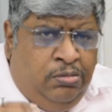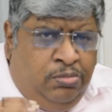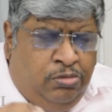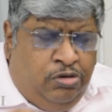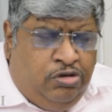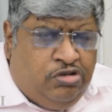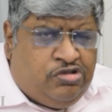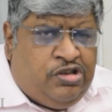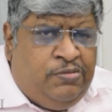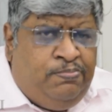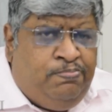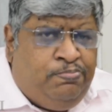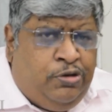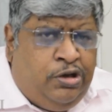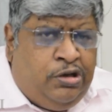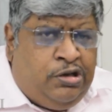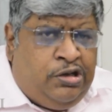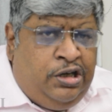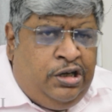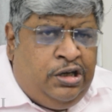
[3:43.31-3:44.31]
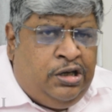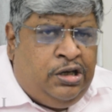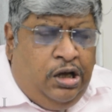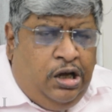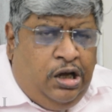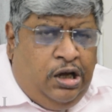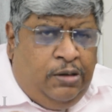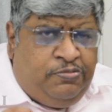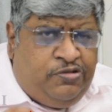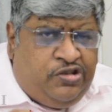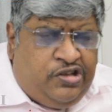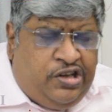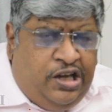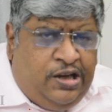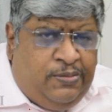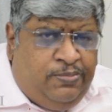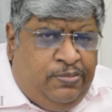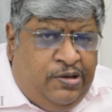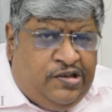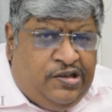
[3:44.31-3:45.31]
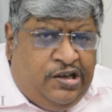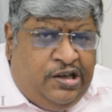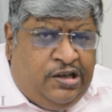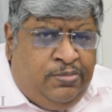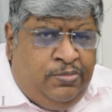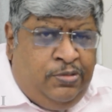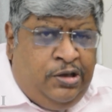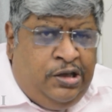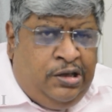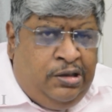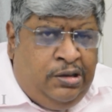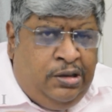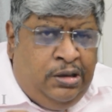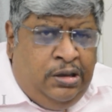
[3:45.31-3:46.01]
मोस्ट इम्पॉर्टेंट आप शेयर बाजार में